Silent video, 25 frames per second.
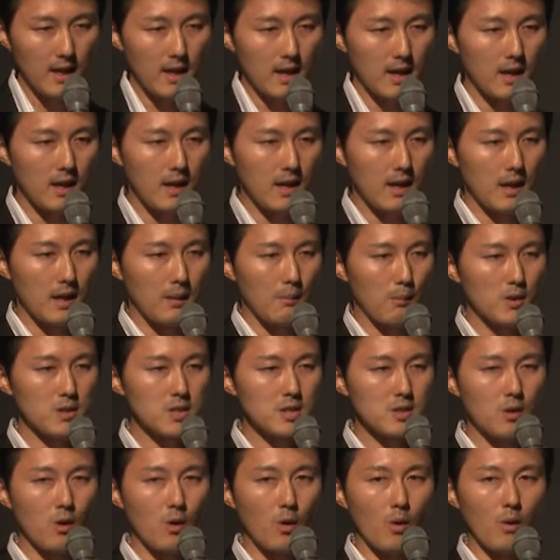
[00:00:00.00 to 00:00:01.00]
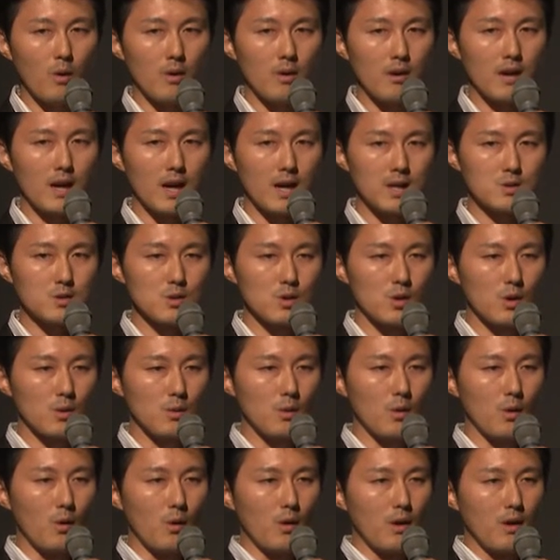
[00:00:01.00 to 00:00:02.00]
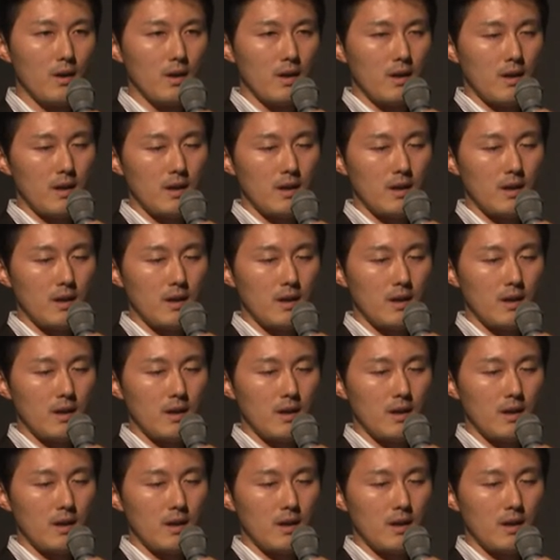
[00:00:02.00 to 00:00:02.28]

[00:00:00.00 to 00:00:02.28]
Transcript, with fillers: えー、もう一度画像を、